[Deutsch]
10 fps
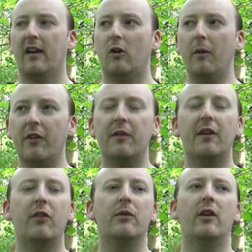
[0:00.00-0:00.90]
Kommen wir erstmal
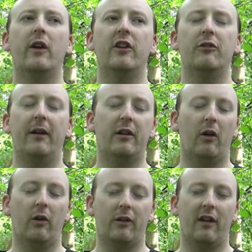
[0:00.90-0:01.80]
wieder zum theoretischen
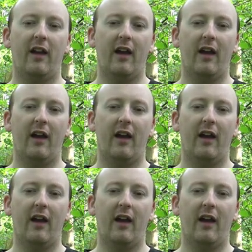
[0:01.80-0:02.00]
Background.